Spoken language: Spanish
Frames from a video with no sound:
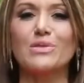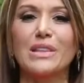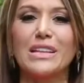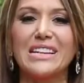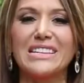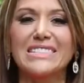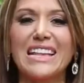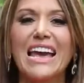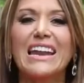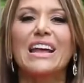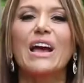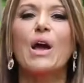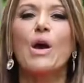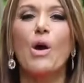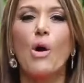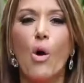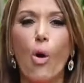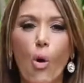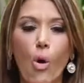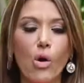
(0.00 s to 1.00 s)
utilizar
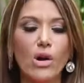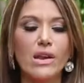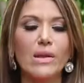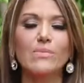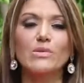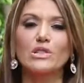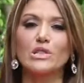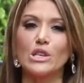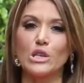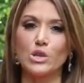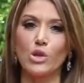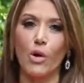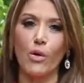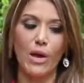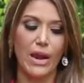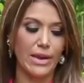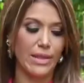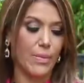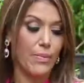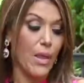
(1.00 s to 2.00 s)
un limoncito
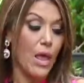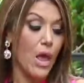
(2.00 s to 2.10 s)
verde.